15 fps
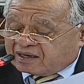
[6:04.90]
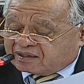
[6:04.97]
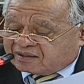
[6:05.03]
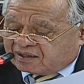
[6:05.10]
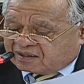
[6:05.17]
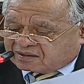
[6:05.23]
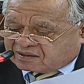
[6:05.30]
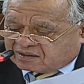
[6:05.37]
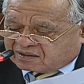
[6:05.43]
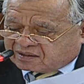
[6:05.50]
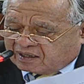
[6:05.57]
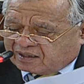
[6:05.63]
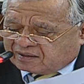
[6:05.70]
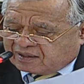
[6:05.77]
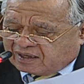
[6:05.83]

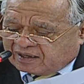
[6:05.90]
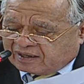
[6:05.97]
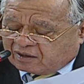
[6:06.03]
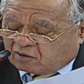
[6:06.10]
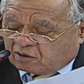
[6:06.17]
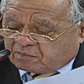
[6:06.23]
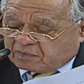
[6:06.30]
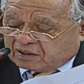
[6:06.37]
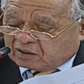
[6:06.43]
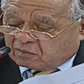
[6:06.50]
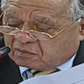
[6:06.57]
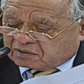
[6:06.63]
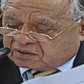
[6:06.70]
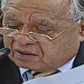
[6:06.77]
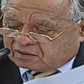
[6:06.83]
16 de enero de
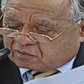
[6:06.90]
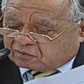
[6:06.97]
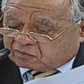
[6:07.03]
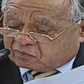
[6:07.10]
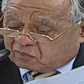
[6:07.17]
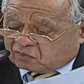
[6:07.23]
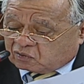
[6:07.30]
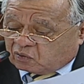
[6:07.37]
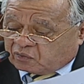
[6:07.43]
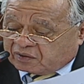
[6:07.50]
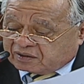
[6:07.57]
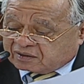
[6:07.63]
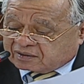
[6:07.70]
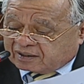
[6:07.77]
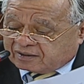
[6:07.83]

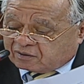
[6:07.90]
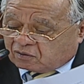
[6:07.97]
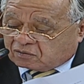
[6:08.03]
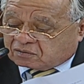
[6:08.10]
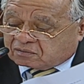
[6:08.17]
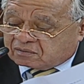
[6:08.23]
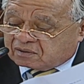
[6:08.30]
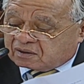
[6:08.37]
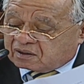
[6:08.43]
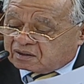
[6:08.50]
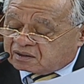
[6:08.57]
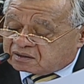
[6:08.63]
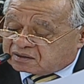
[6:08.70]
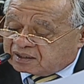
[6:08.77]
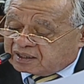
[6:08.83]
1992.
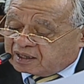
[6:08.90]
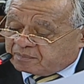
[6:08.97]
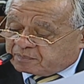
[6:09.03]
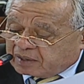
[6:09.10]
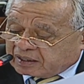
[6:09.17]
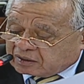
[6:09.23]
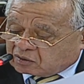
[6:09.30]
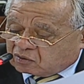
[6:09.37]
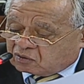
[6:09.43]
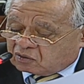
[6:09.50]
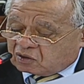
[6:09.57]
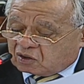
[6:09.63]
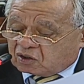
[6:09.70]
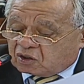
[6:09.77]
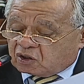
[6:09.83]
Sin embargo,
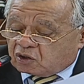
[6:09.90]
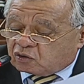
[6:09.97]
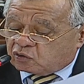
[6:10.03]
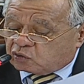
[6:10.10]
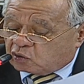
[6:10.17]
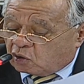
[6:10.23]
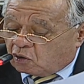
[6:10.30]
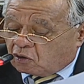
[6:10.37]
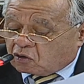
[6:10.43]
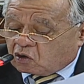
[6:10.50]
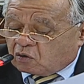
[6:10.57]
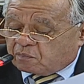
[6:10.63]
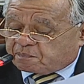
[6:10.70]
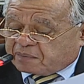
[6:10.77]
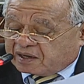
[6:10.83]
no
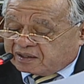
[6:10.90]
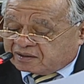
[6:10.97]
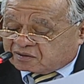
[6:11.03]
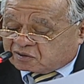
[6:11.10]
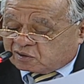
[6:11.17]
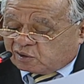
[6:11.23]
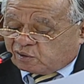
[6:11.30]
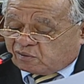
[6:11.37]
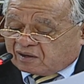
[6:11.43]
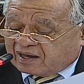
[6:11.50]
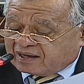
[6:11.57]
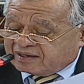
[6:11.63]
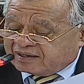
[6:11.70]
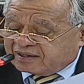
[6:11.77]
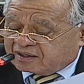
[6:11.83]
compareció
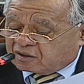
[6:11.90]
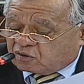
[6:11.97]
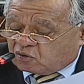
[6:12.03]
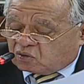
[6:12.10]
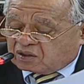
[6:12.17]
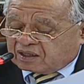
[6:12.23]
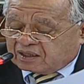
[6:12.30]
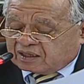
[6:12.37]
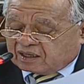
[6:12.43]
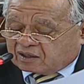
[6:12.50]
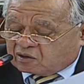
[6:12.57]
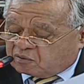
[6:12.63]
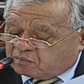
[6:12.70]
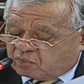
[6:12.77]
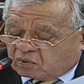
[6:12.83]
a ninguna de las
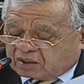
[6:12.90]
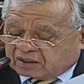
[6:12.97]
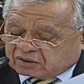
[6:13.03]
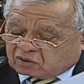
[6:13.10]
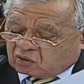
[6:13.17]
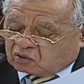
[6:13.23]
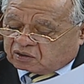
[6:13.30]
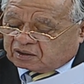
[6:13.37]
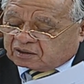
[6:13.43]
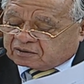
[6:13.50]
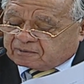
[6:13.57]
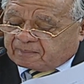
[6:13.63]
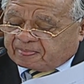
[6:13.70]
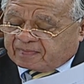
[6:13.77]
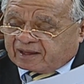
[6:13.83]
convocatorias.
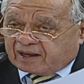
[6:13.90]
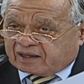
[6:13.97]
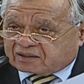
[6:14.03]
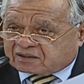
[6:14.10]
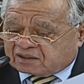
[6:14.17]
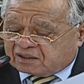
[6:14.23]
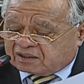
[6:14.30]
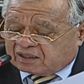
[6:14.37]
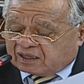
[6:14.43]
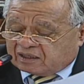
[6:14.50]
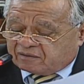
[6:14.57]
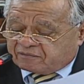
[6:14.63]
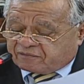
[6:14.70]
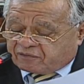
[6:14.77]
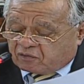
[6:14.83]
Así el
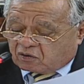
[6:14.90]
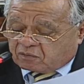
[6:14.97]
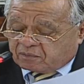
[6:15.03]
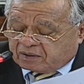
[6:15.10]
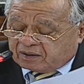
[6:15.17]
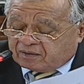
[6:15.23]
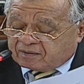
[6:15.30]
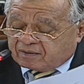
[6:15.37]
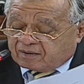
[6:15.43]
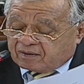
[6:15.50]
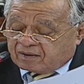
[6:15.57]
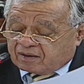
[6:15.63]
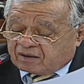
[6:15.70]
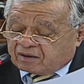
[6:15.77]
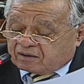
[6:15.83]
informe
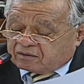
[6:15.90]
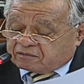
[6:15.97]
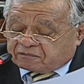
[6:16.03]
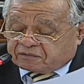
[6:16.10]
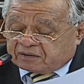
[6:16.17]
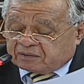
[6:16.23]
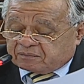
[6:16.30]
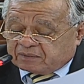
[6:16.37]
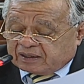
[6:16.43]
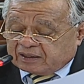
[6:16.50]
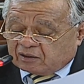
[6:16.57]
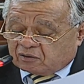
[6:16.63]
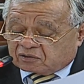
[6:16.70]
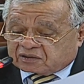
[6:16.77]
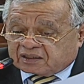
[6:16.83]

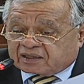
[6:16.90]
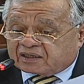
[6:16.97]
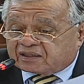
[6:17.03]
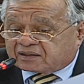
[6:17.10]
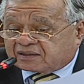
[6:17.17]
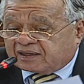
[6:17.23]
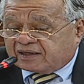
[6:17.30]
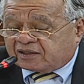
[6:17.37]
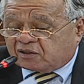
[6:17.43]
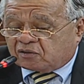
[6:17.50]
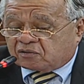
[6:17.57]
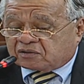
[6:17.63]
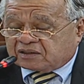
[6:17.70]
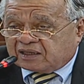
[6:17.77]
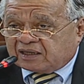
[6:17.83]
firmado
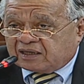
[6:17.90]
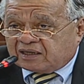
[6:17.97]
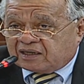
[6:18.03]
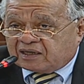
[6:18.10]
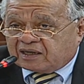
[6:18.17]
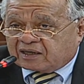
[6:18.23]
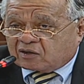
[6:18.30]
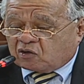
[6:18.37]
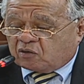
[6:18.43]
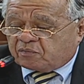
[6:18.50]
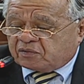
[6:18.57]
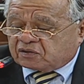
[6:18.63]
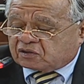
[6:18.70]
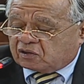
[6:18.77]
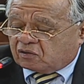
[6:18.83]
secretario de la
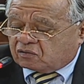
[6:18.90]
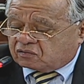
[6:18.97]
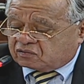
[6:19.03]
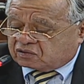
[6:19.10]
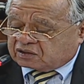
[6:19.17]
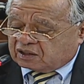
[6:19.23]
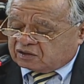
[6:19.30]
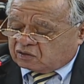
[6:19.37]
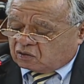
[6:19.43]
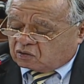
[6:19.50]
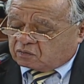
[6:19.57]
comisión, señor